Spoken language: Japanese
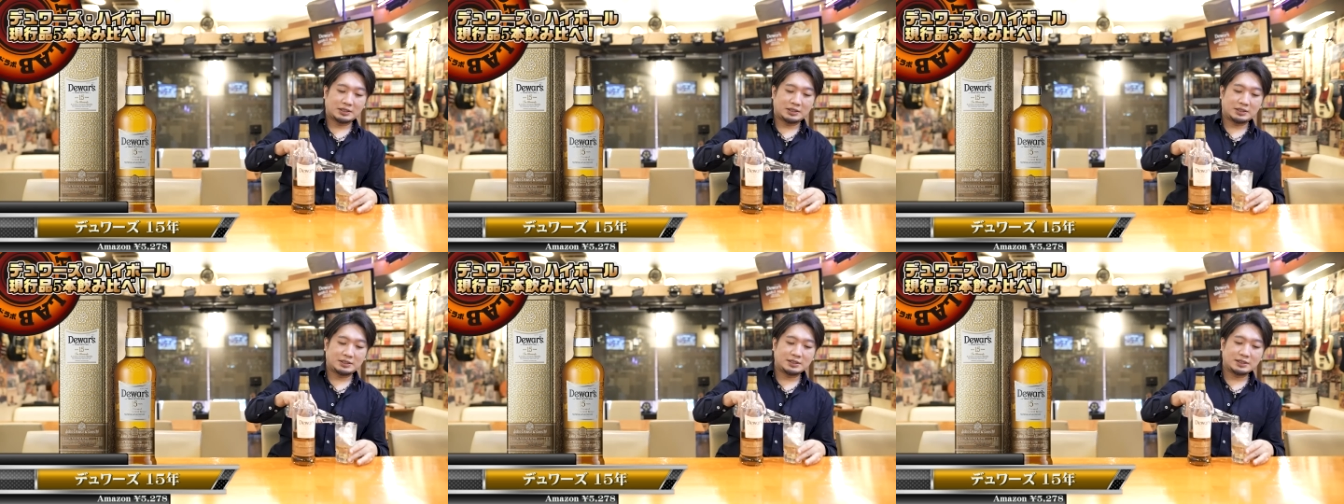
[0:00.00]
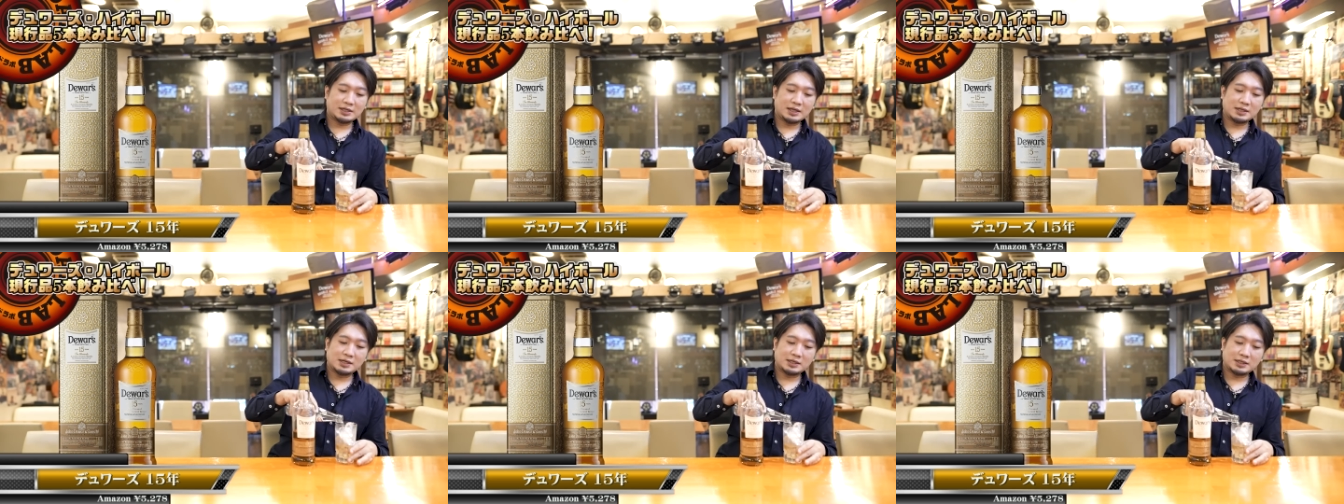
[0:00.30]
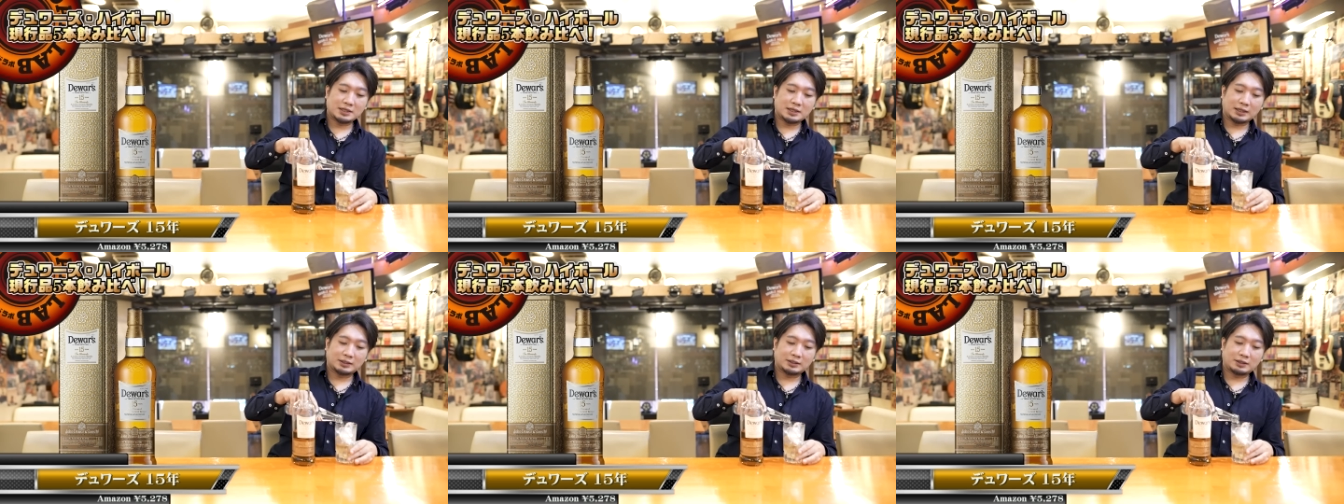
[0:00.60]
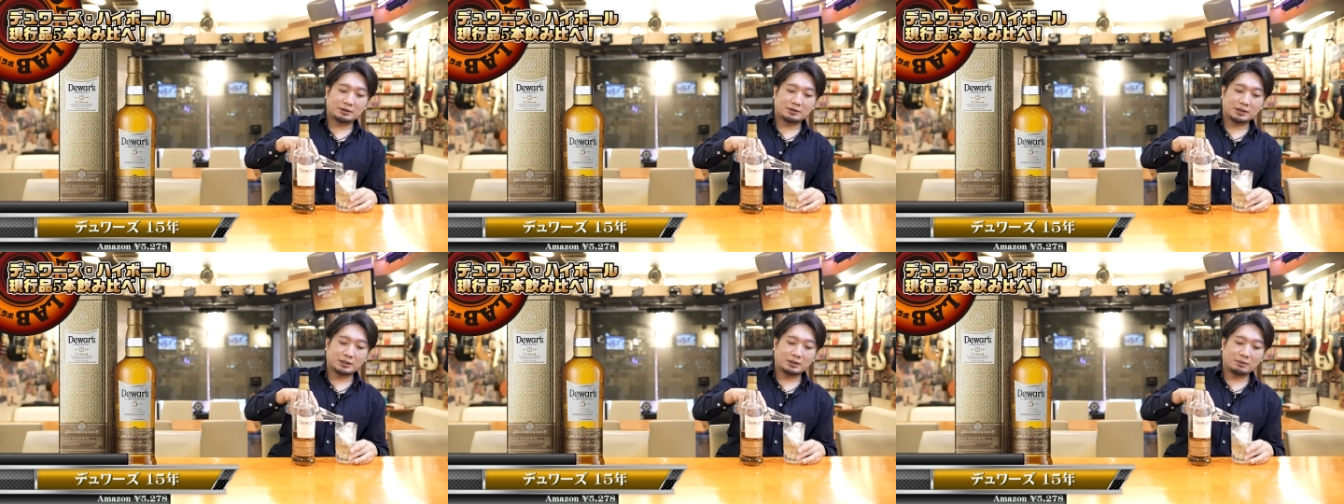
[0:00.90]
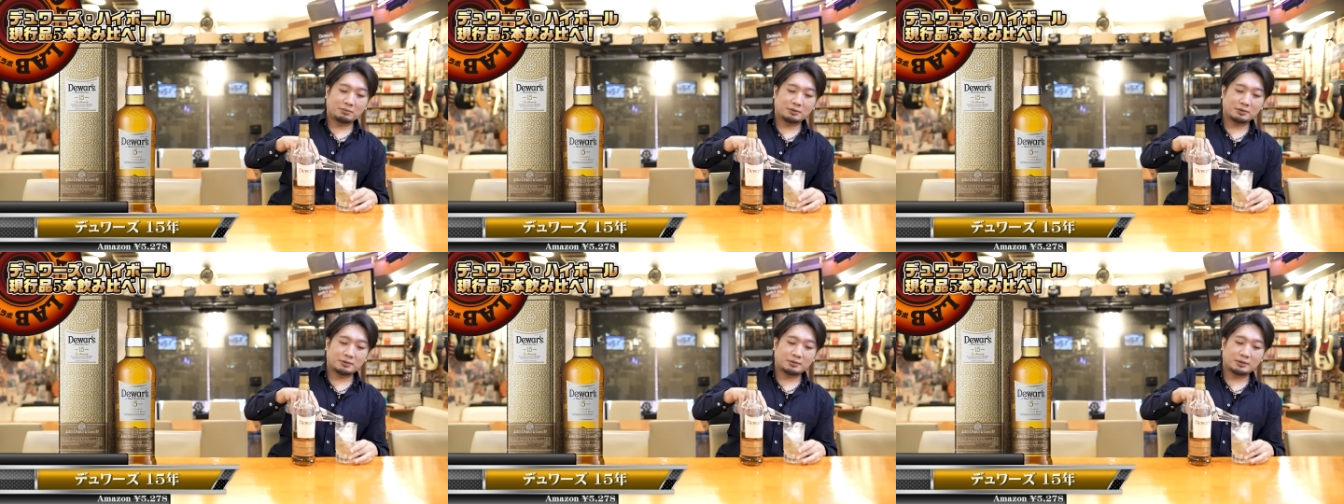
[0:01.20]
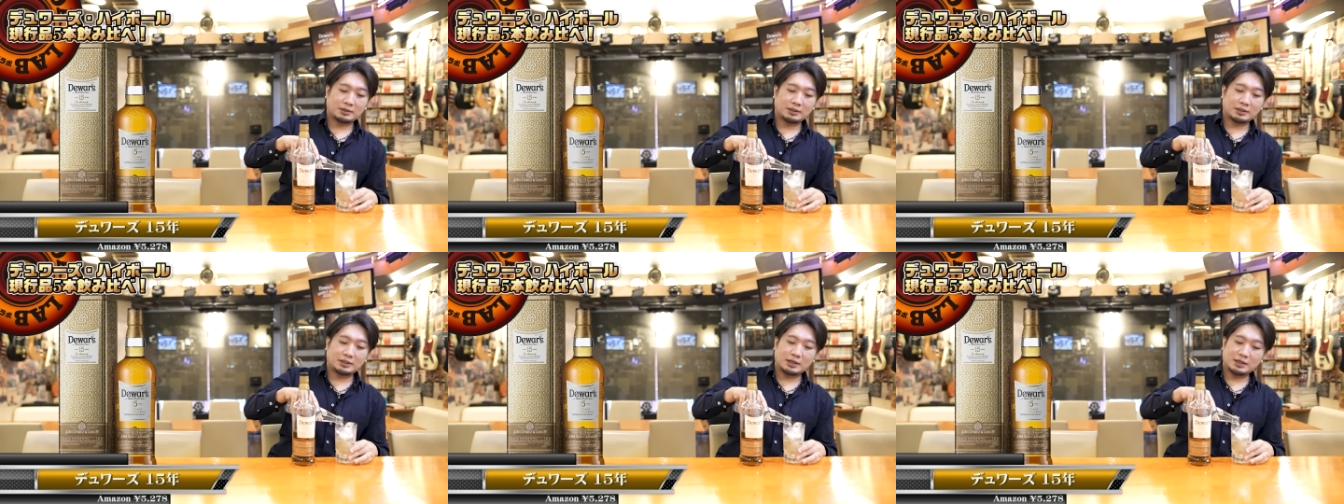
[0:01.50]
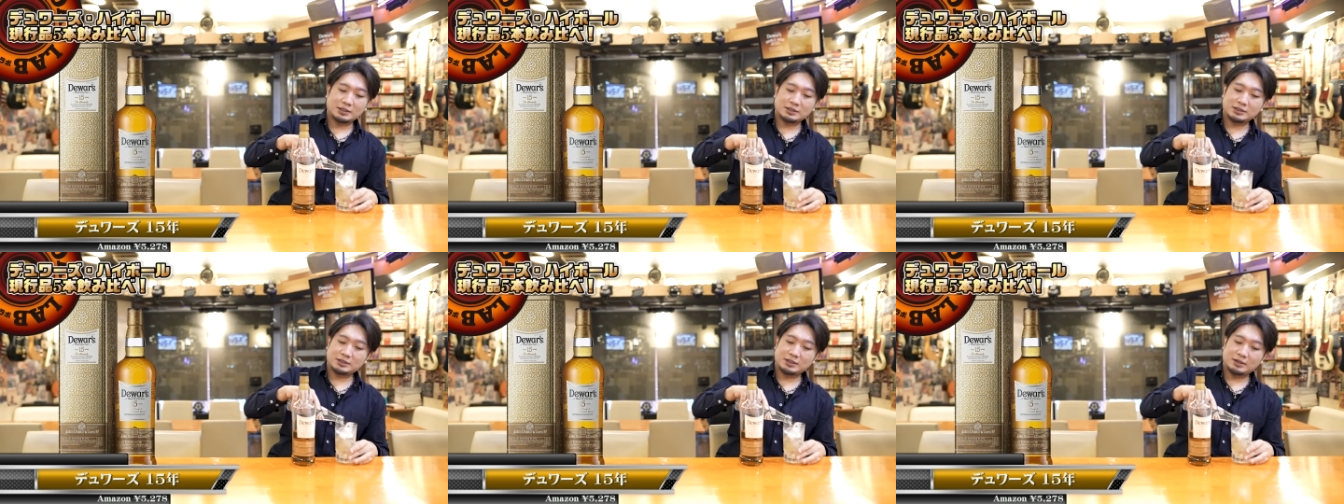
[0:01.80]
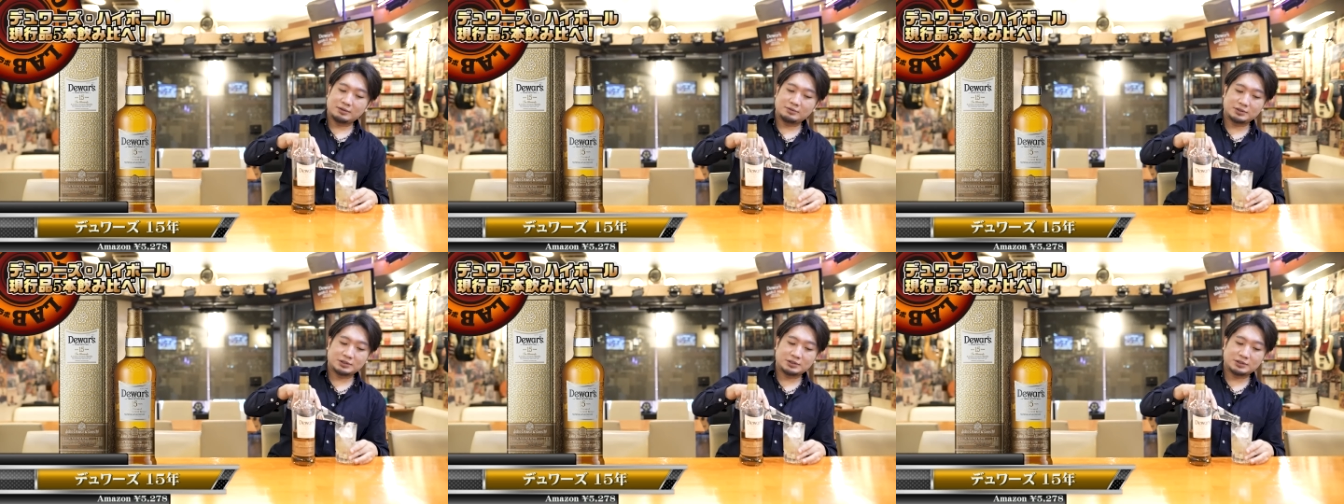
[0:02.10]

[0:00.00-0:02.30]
気づかないで買ってる方もいらっしゃ